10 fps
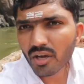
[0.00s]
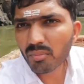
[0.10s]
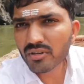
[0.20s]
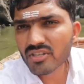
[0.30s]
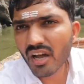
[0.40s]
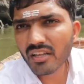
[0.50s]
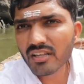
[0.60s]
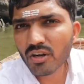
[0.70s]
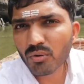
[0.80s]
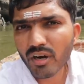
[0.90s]
यहाँ पर जहाँ
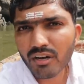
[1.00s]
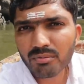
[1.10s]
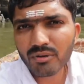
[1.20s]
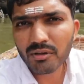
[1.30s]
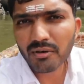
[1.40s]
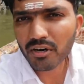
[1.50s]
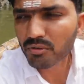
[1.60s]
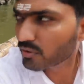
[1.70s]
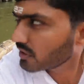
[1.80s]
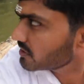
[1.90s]
देखो वाटरफॉल ही
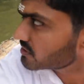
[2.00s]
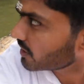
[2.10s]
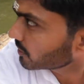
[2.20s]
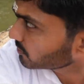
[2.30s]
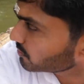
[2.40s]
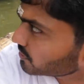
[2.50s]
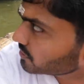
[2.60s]
वाटरफॉल है इस साइड में भी